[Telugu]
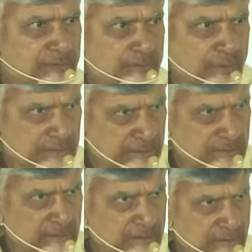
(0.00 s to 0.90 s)

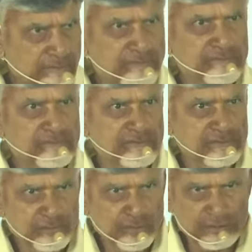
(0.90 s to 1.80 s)
స్వాతంత్ర దినం
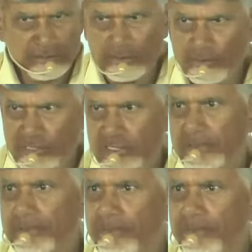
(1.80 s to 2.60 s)
స్వాతంత్రం వచ్చి